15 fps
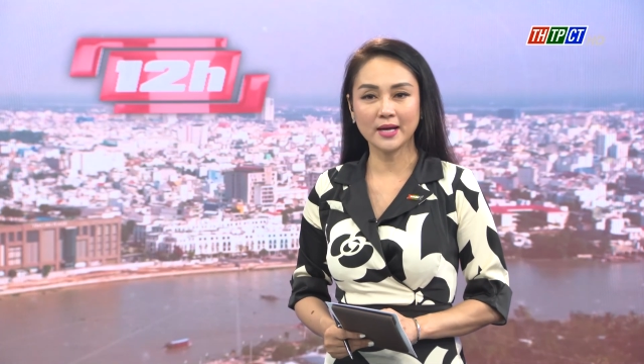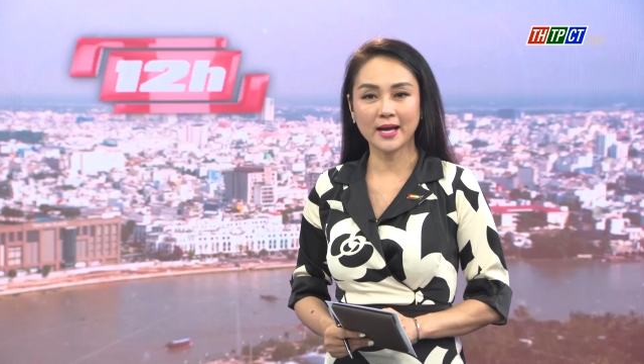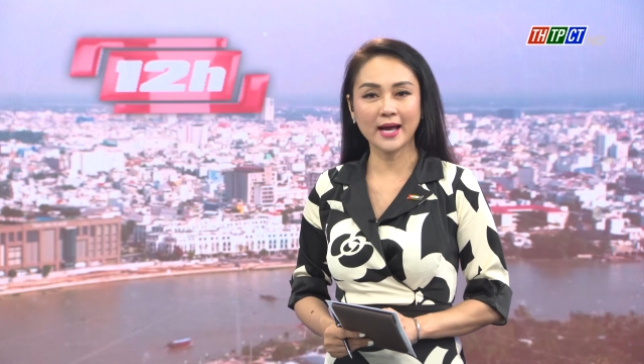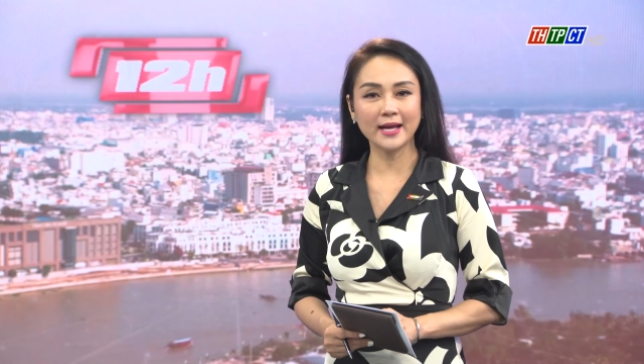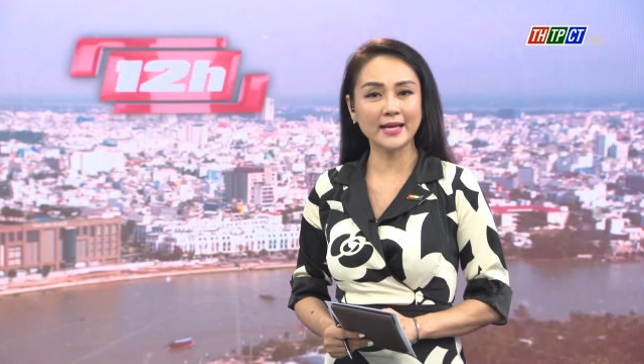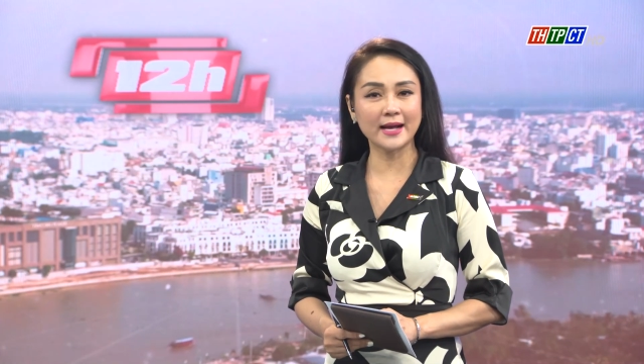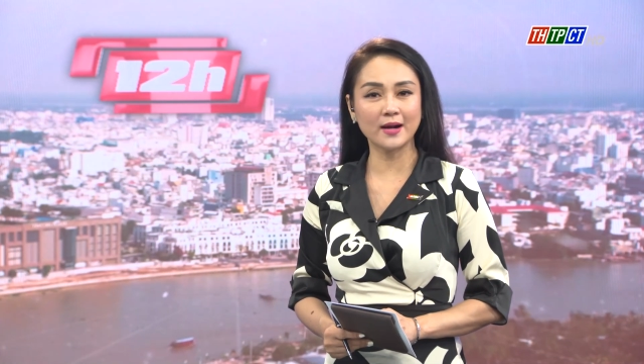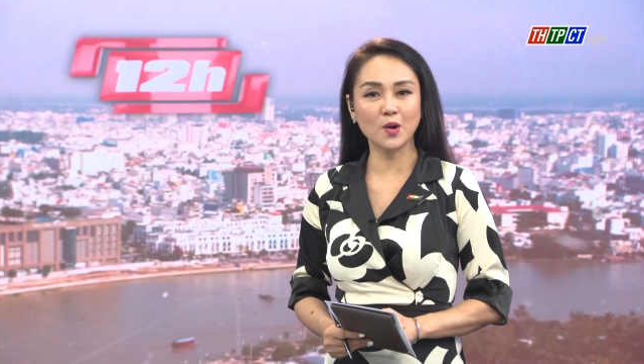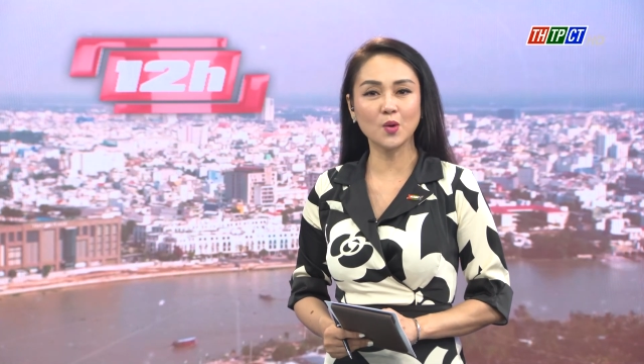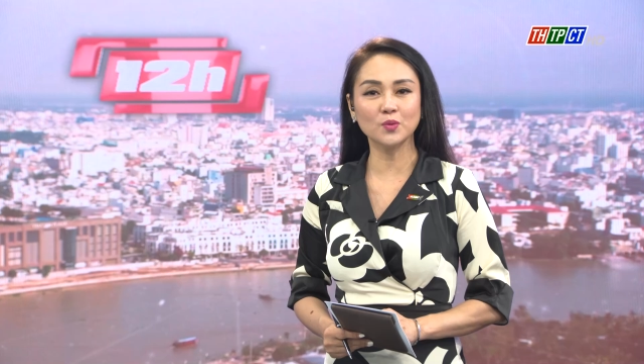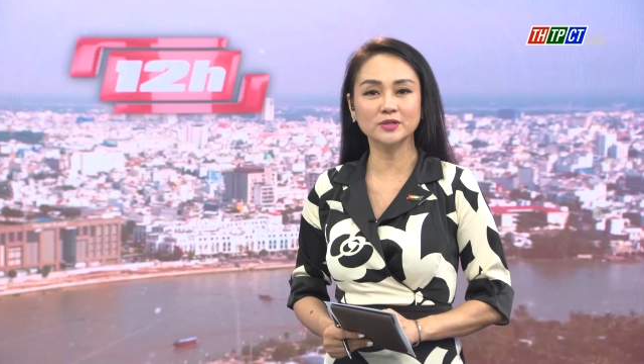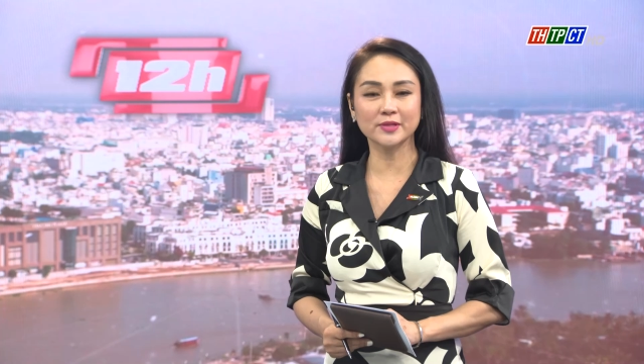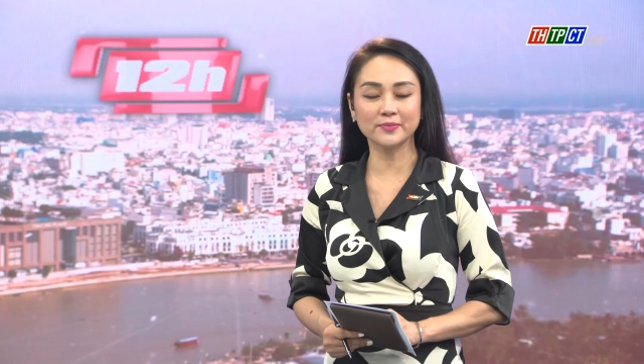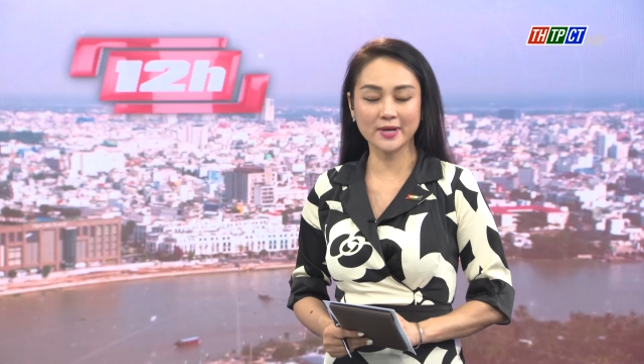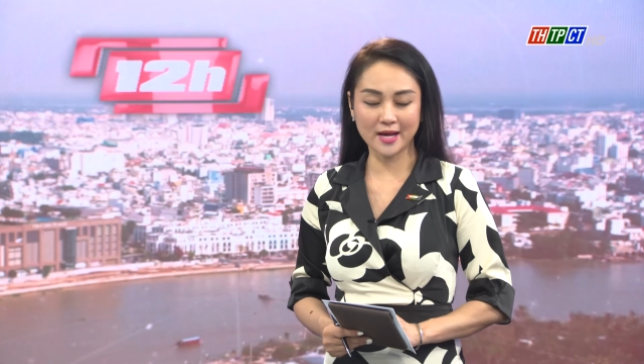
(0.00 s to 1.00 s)
hai nghìn không
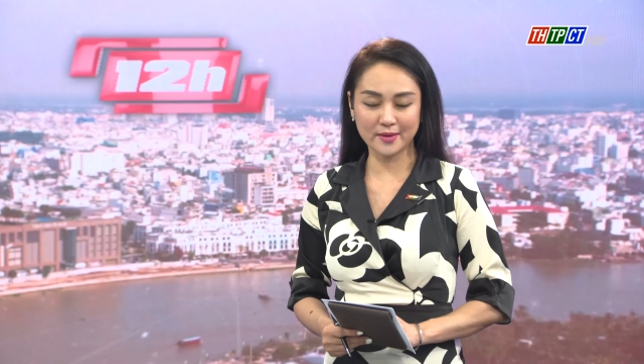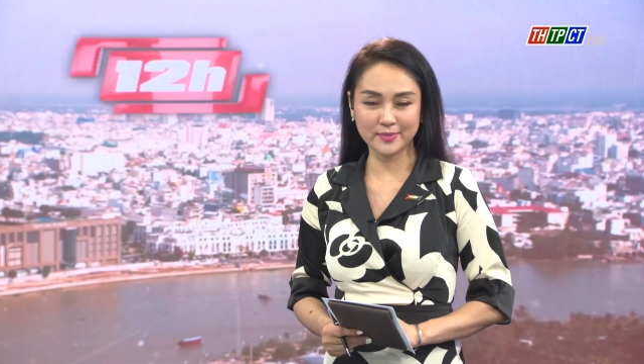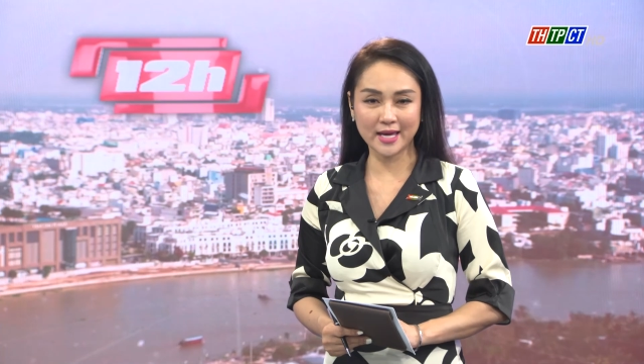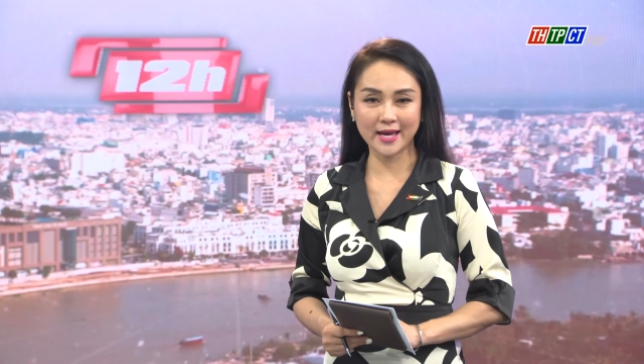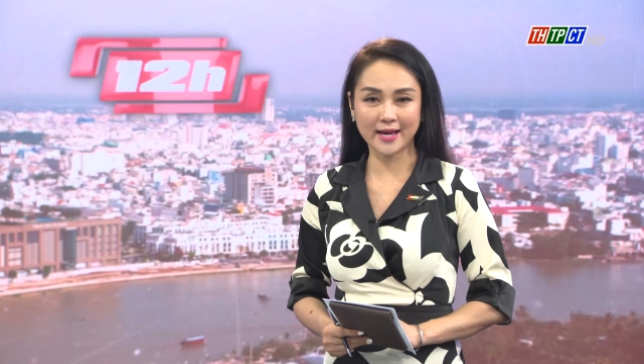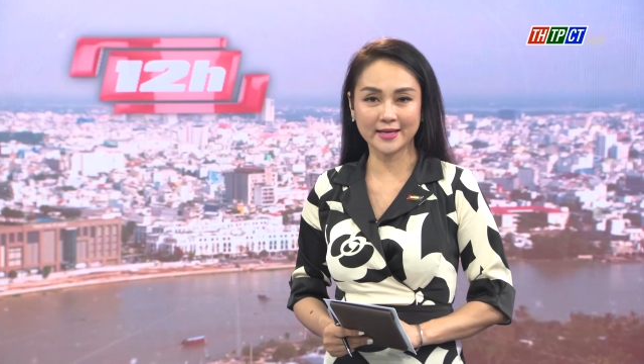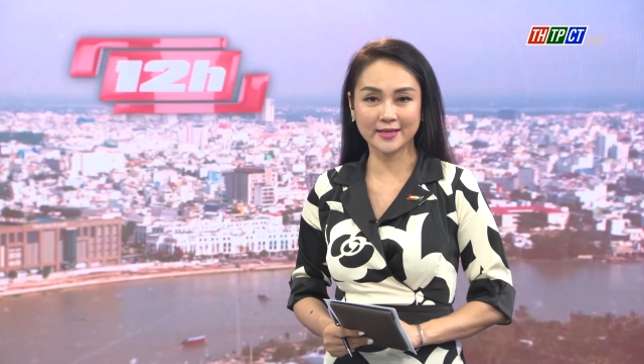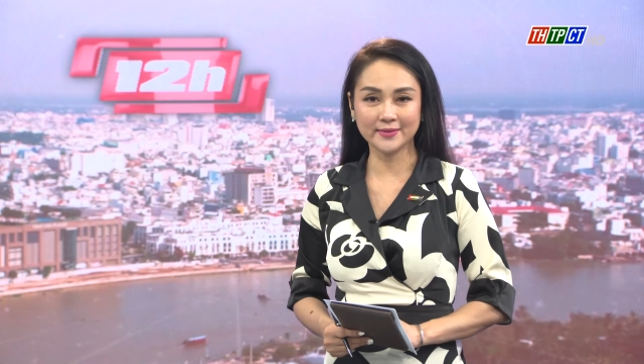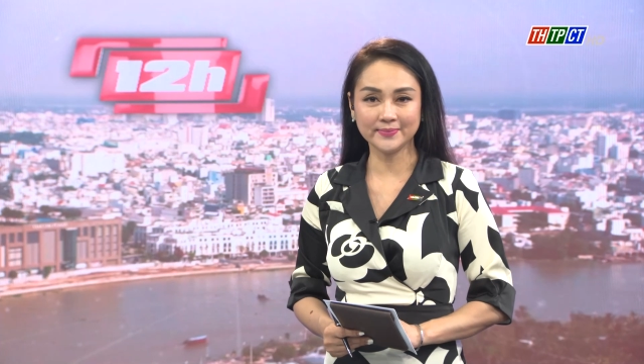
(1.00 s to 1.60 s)
trăm hai mươi hai.